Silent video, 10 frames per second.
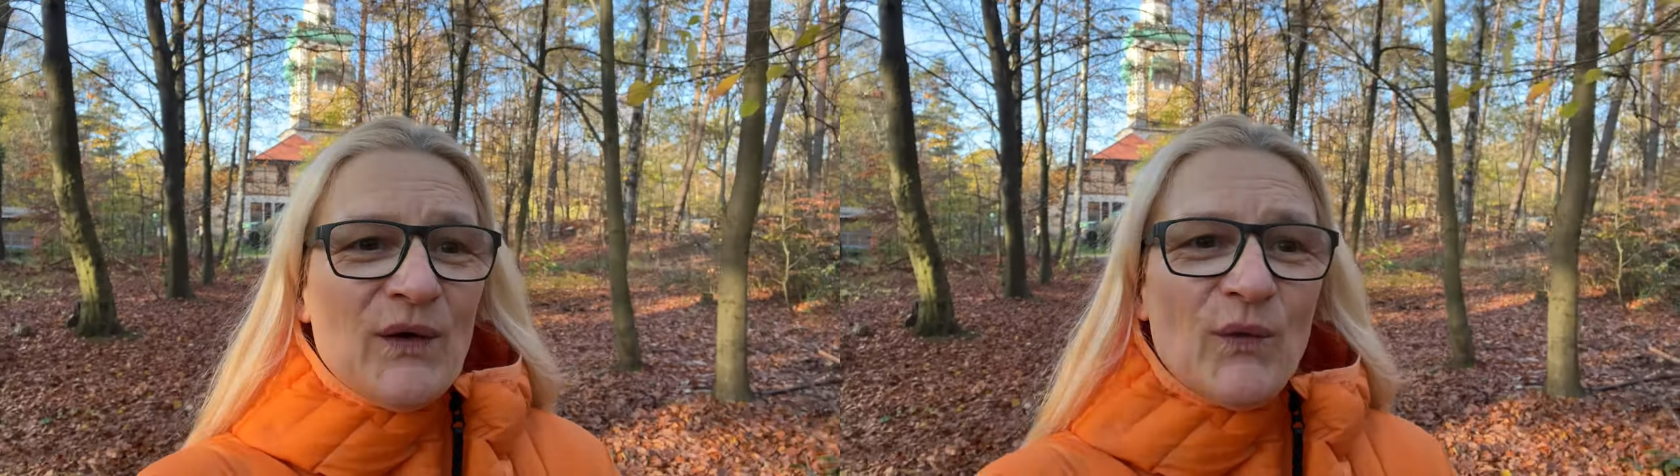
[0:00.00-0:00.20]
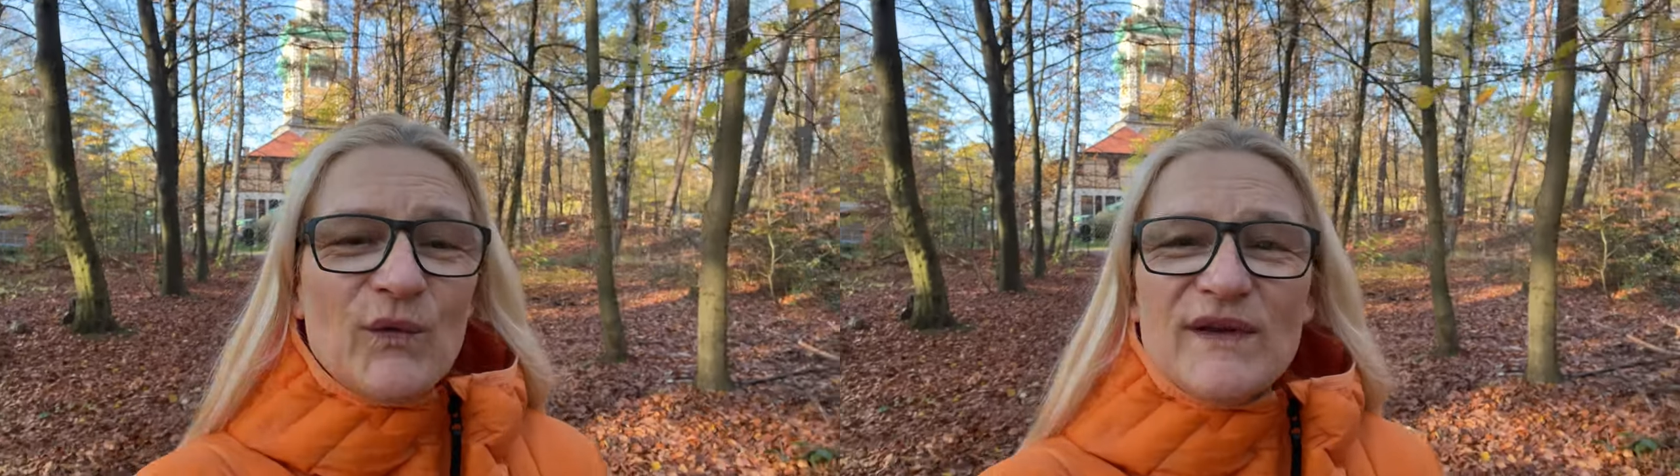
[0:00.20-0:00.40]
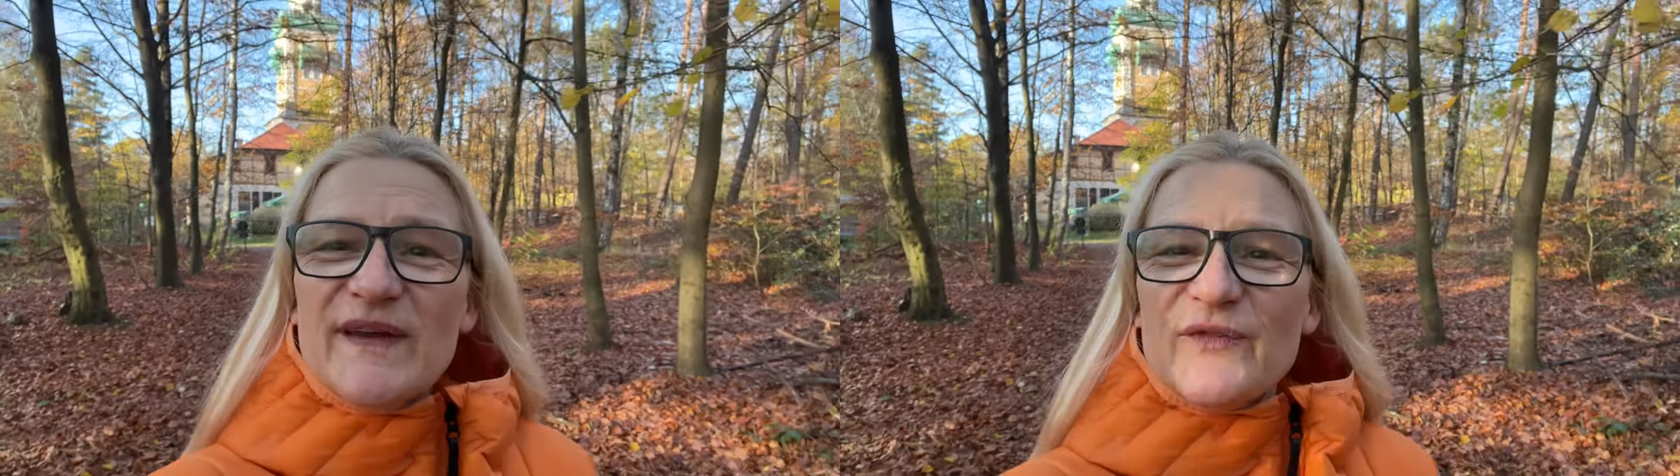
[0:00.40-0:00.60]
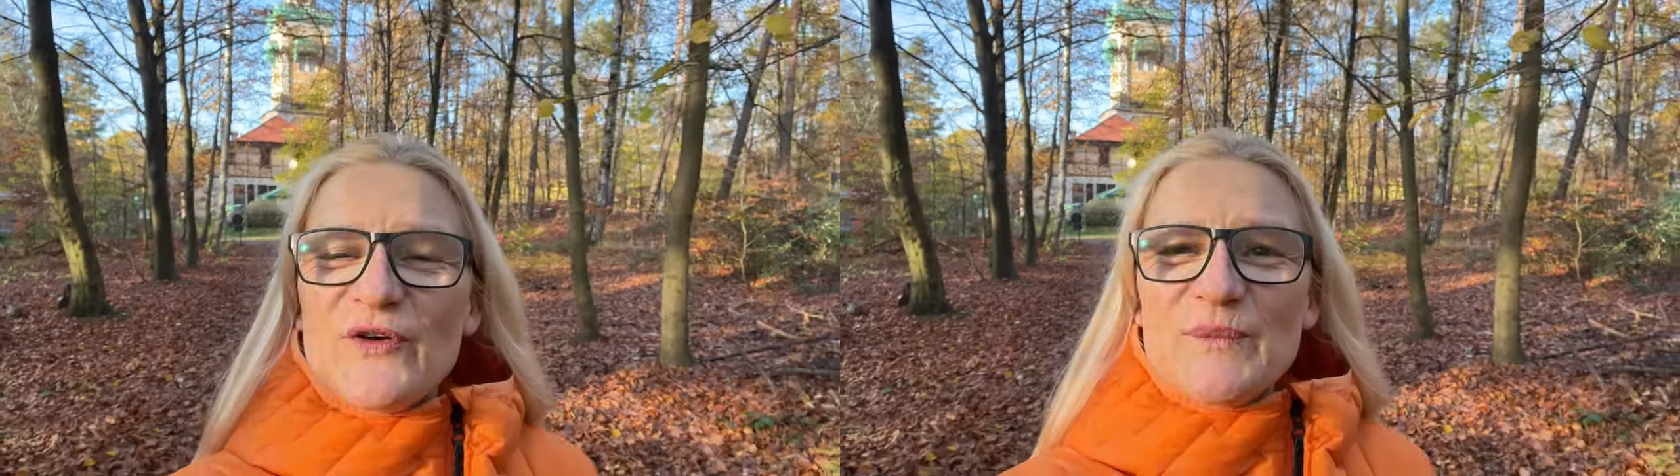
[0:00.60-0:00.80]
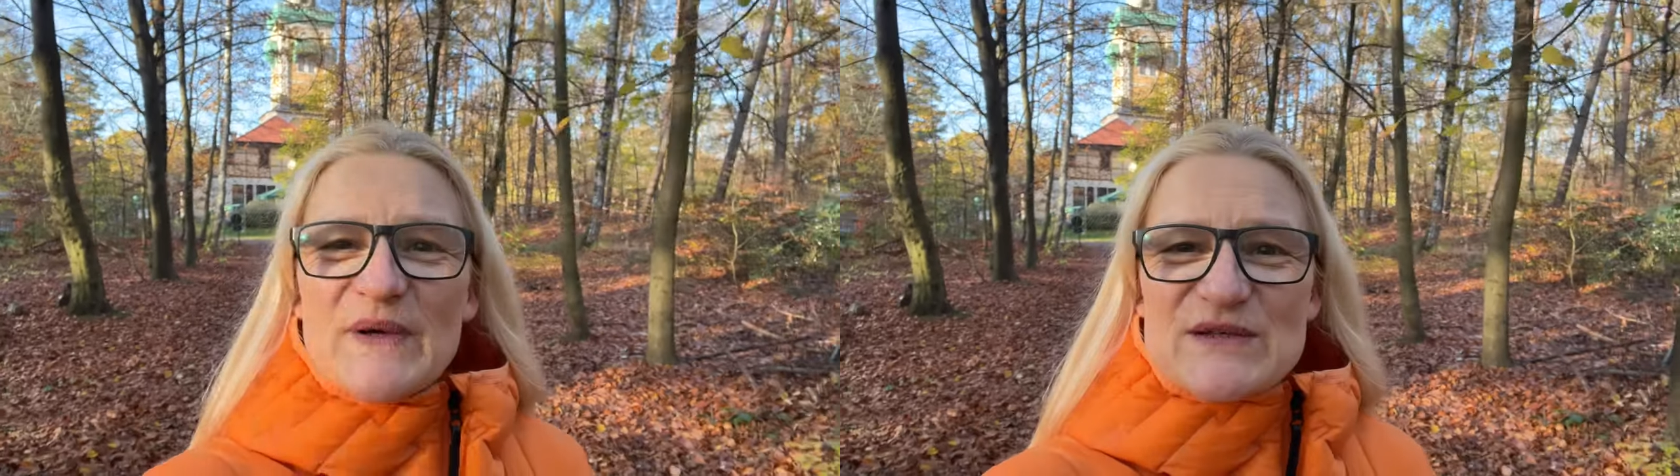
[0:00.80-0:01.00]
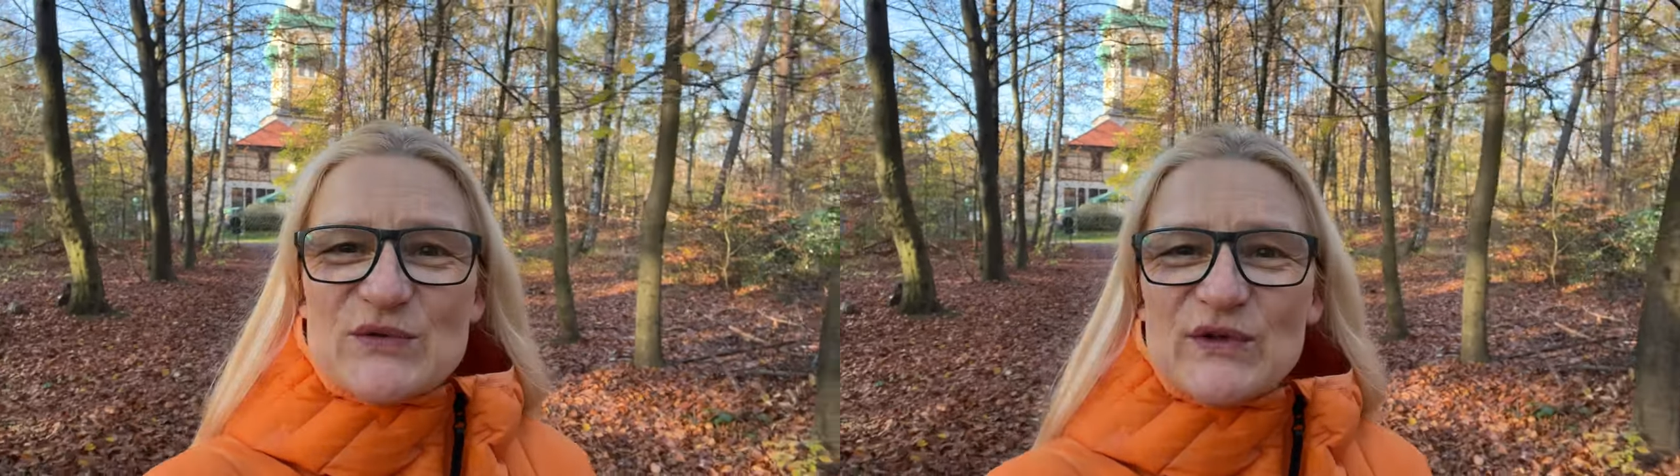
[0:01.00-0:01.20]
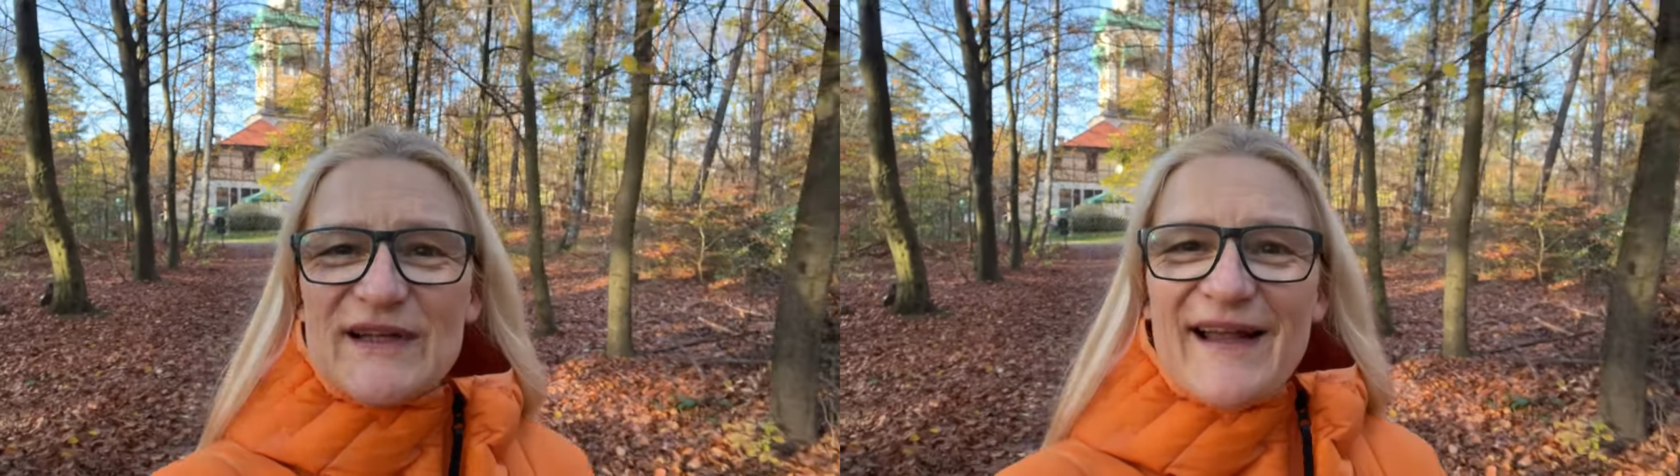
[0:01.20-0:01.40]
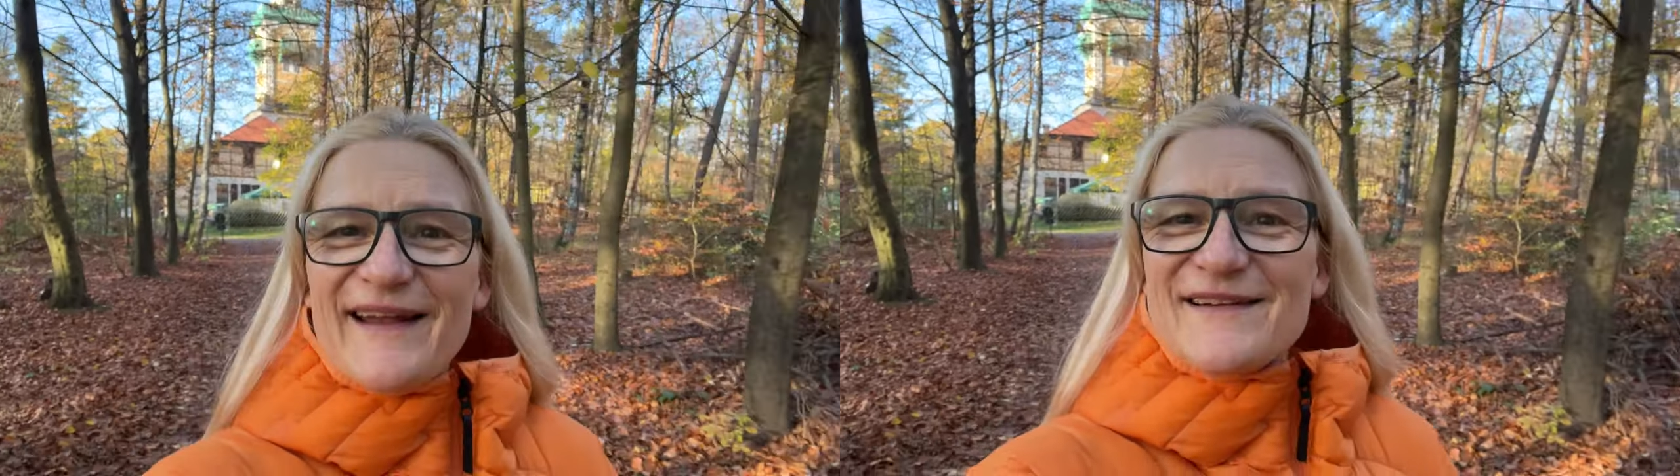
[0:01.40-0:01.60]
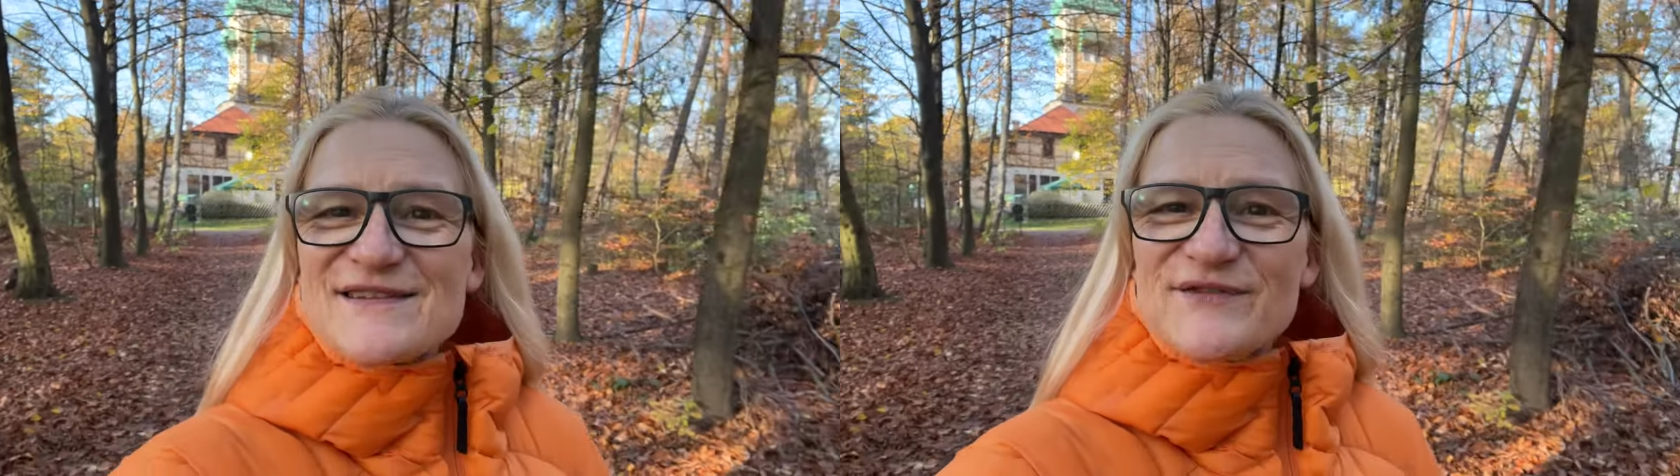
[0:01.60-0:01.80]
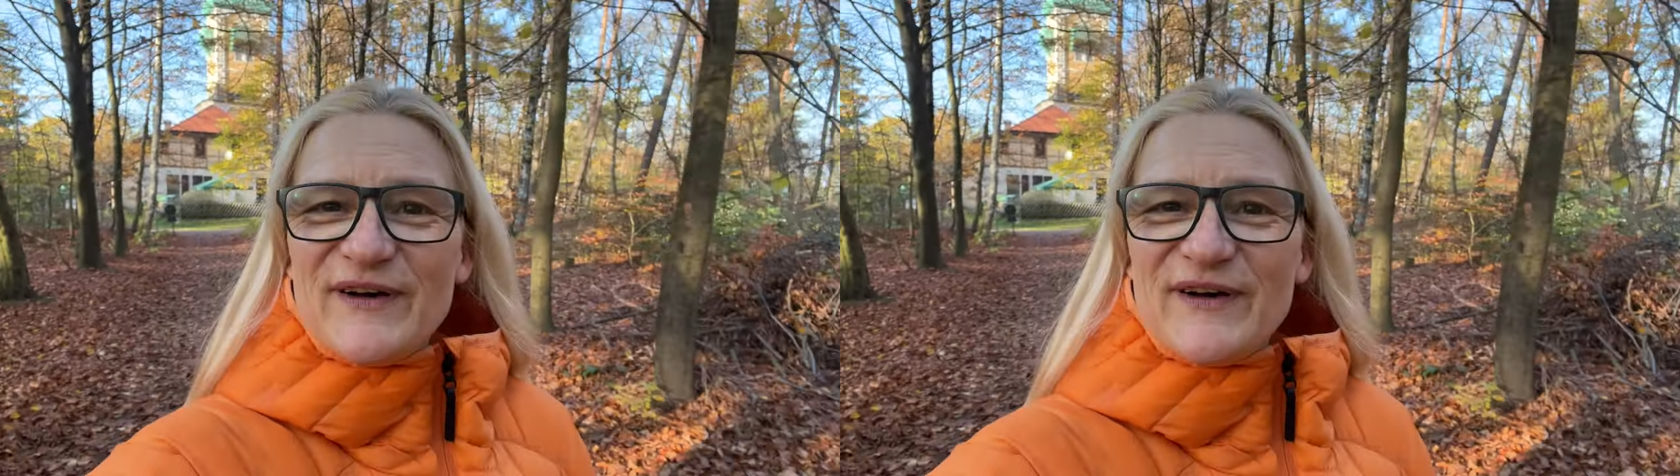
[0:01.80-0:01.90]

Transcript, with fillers: und ich wollte mal so ein kleines